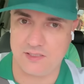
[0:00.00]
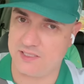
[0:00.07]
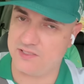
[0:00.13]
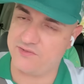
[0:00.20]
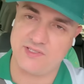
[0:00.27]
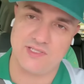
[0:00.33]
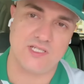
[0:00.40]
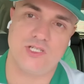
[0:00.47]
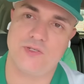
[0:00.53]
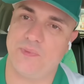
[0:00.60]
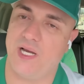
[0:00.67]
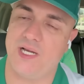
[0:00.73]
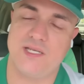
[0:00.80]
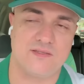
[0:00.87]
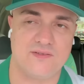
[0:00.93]
às vezes a gente
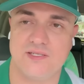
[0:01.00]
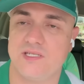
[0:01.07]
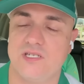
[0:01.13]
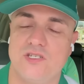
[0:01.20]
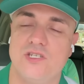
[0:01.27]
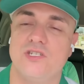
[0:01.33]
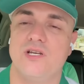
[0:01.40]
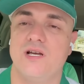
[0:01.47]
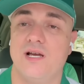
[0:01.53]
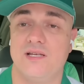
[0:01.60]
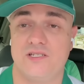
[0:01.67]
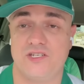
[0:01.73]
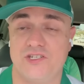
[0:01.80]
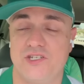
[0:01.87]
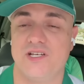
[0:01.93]
perde, às vezes a gente, a
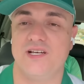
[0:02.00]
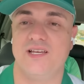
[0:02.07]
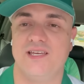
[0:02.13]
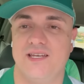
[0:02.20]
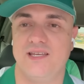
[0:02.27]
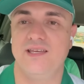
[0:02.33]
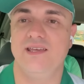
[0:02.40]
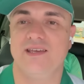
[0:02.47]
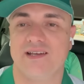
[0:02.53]
gente ganha, né?